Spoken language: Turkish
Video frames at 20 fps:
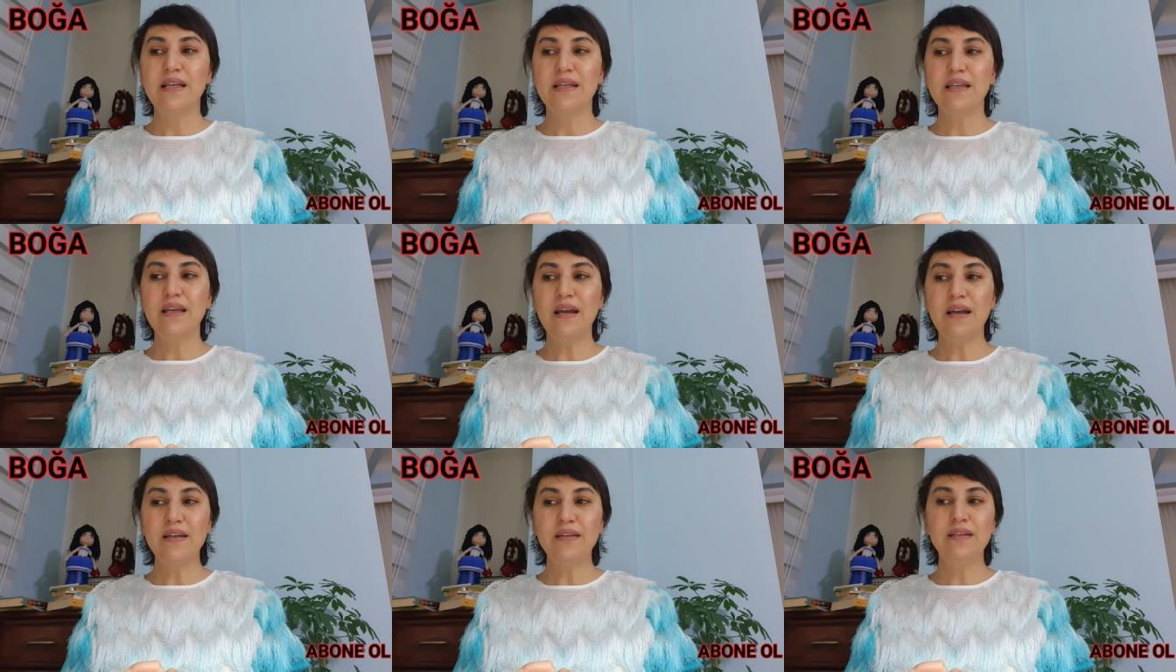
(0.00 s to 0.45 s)

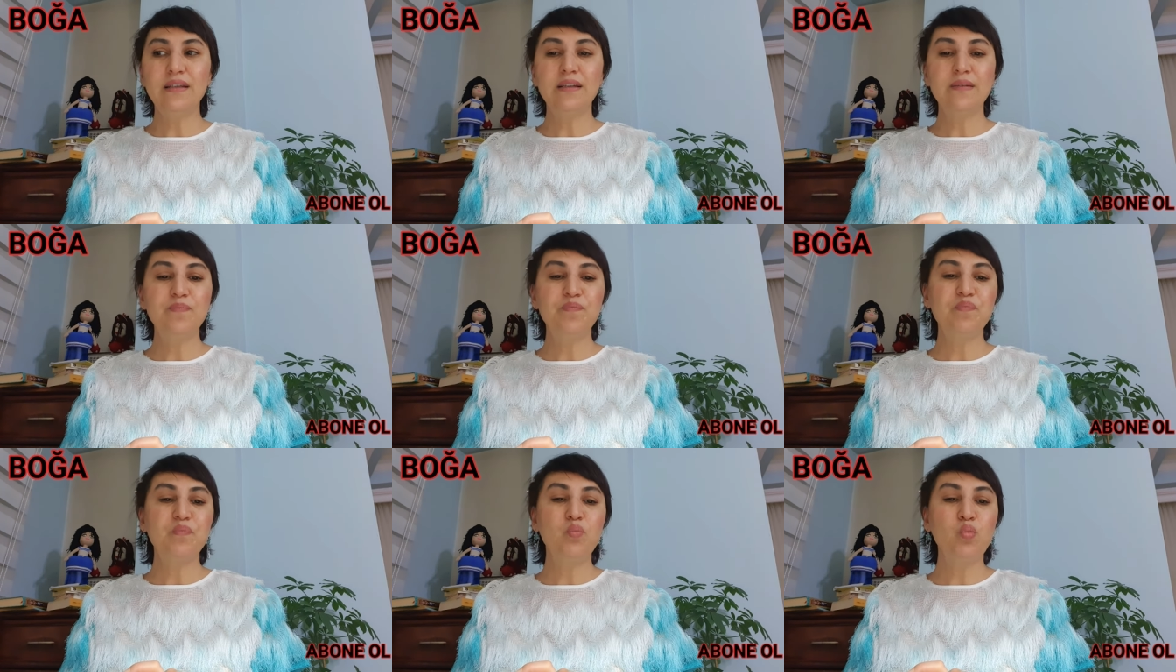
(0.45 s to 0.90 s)
Yani
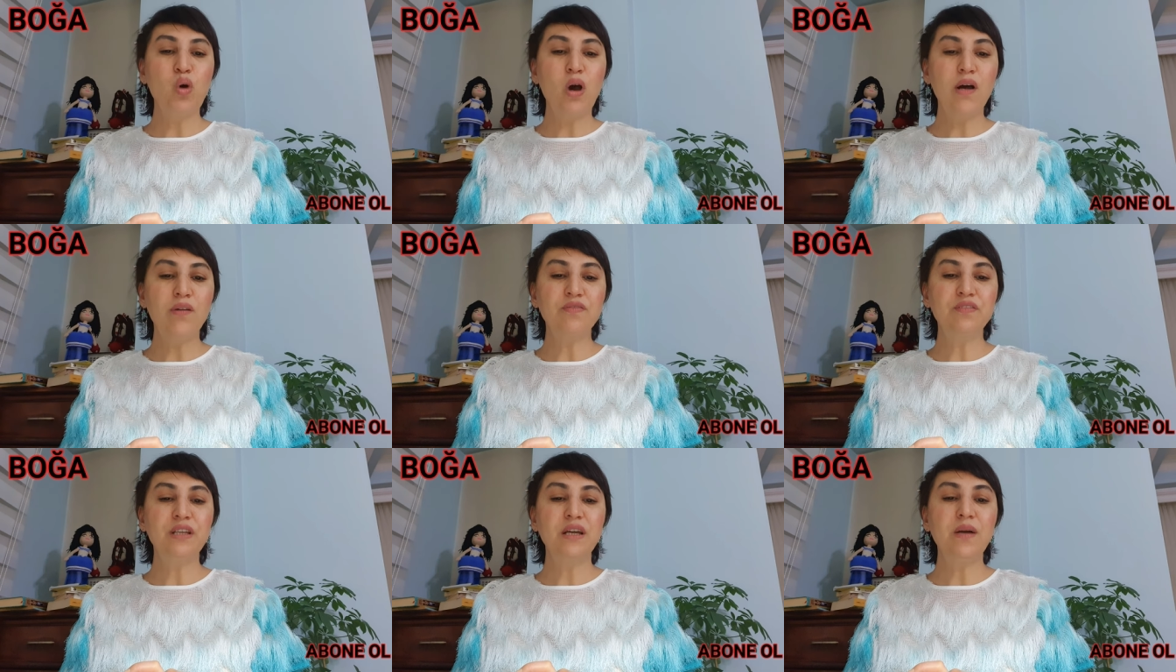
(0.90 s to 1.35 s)
bu
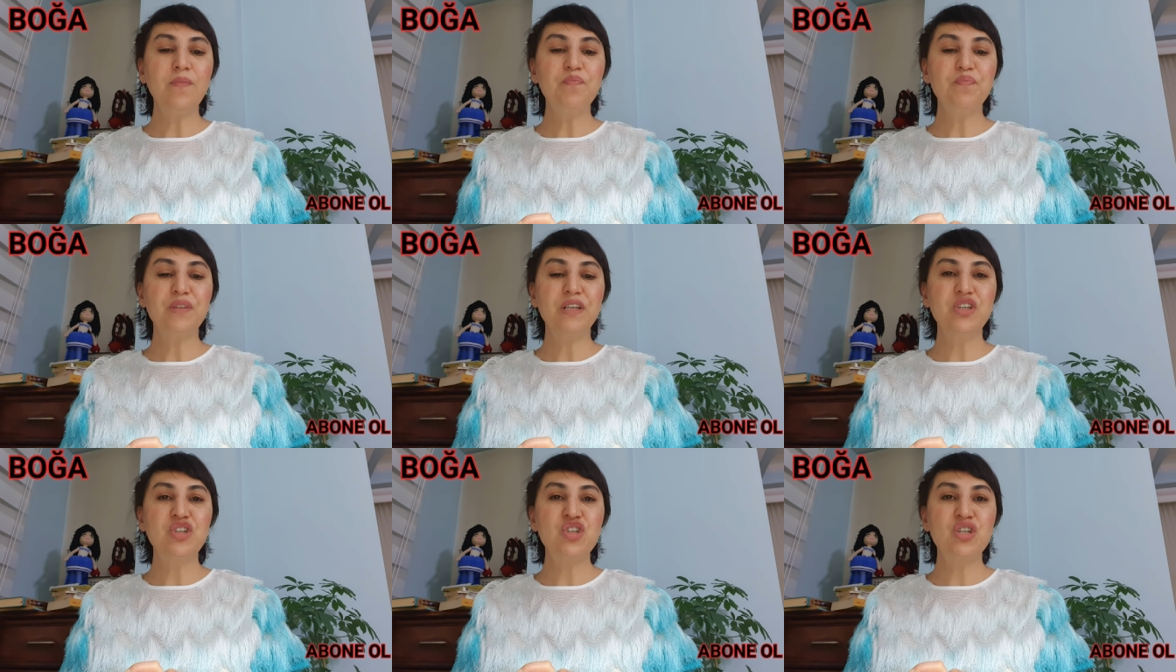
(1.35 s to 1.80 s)
hafta
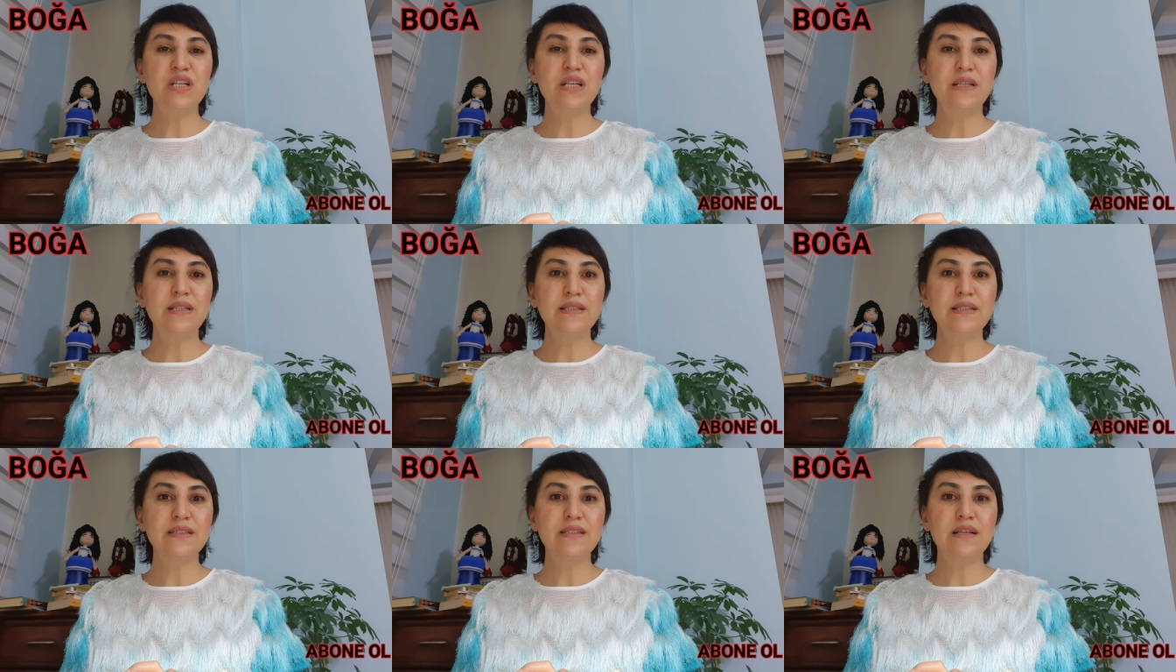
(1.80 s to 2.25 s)

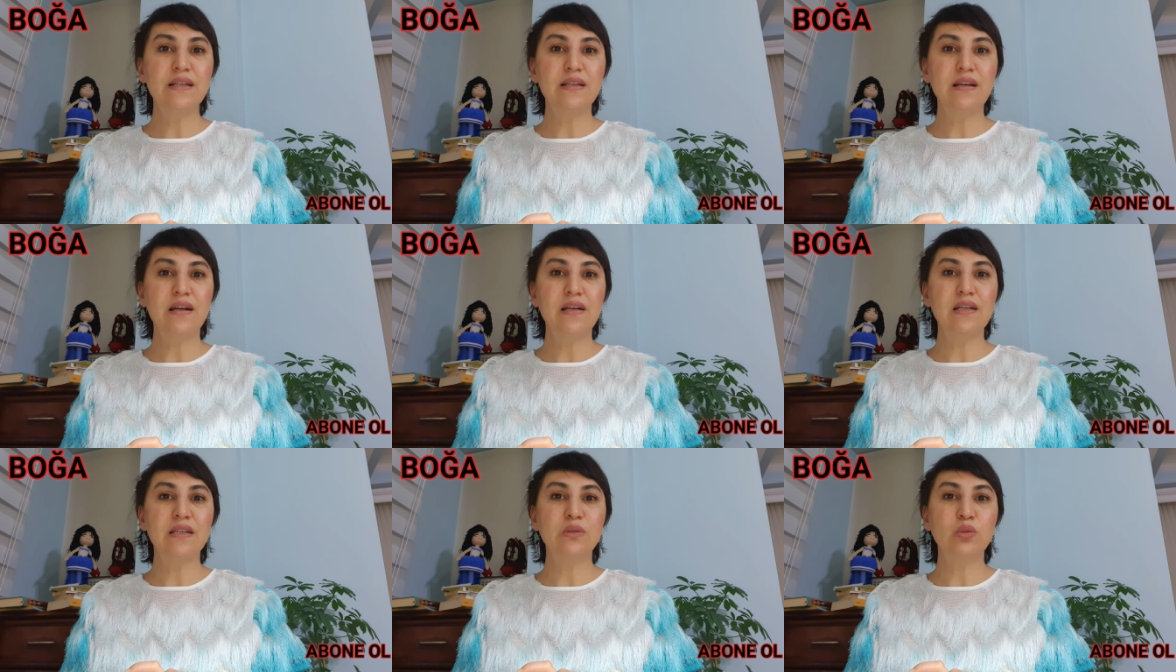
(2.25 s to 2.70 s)
işlerinizle
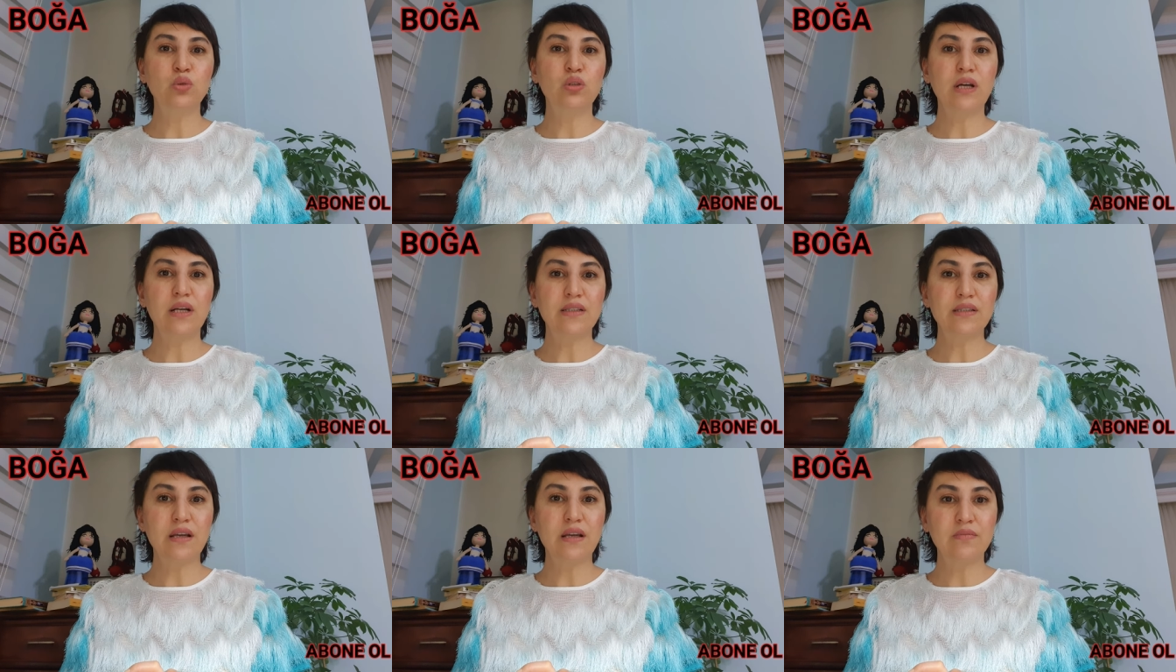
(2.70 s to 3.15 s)
alakalı
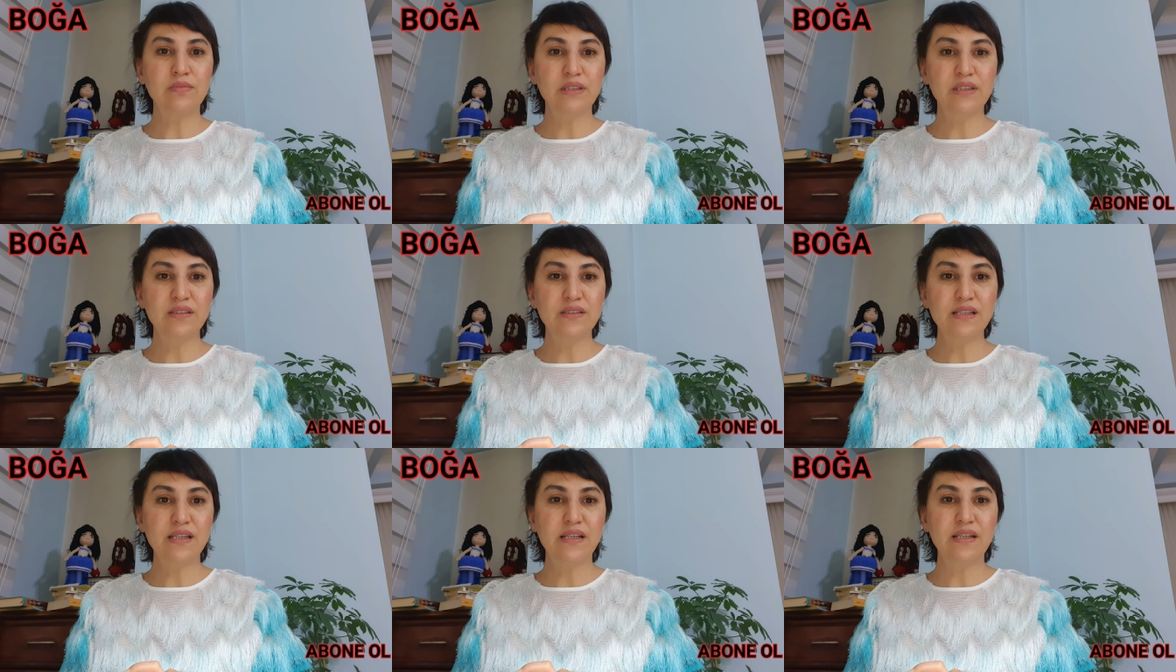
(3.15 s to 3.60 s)

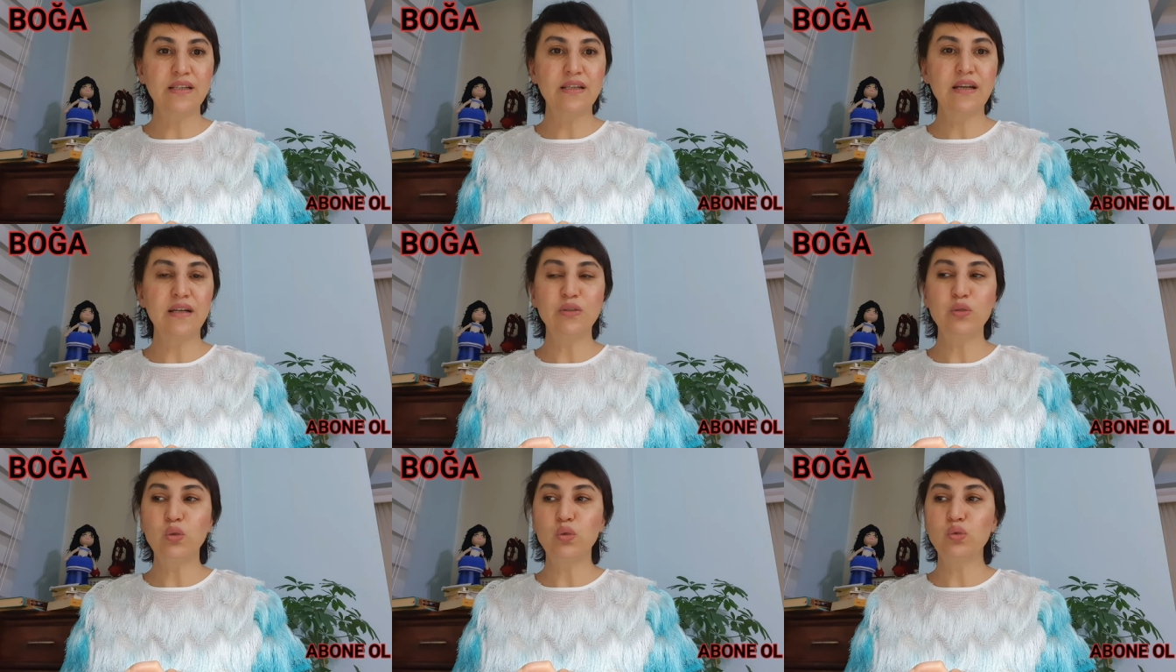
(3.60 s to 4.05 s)
odaklanmanız
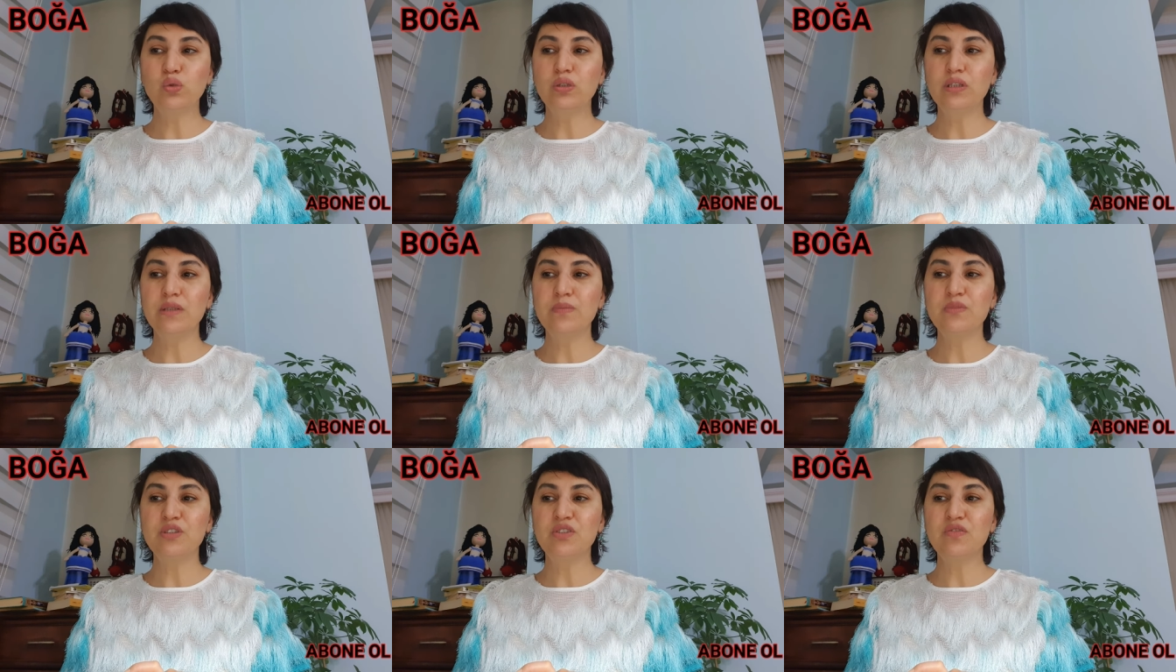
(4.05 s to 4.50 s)
gereken
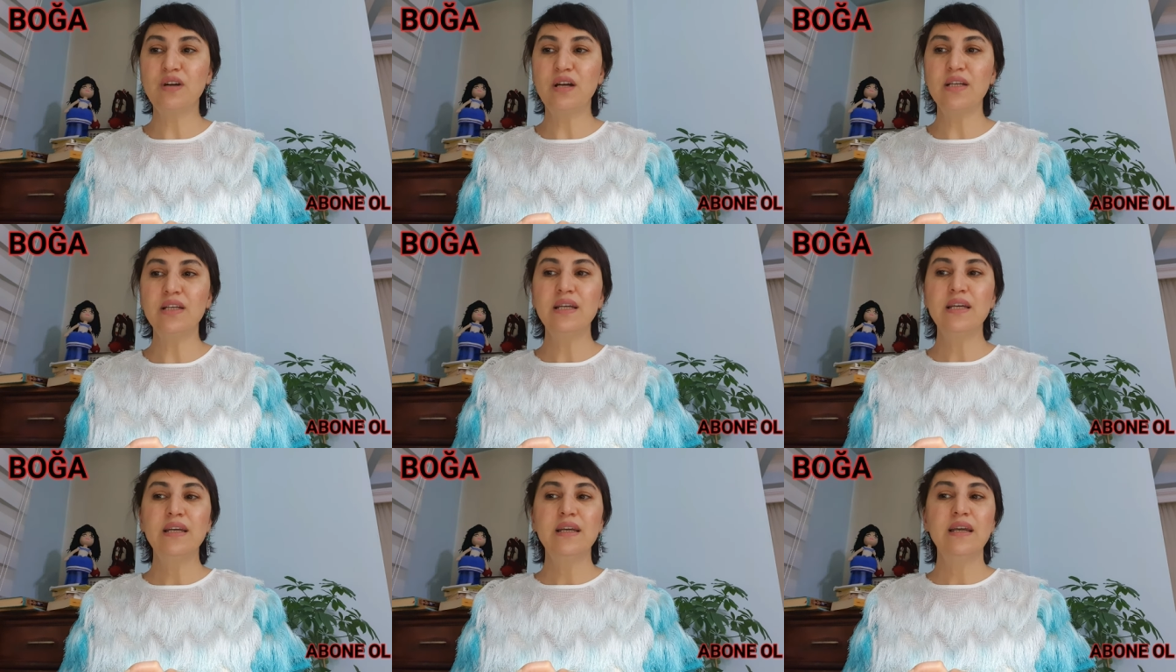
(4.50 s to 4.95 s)
konularımız var.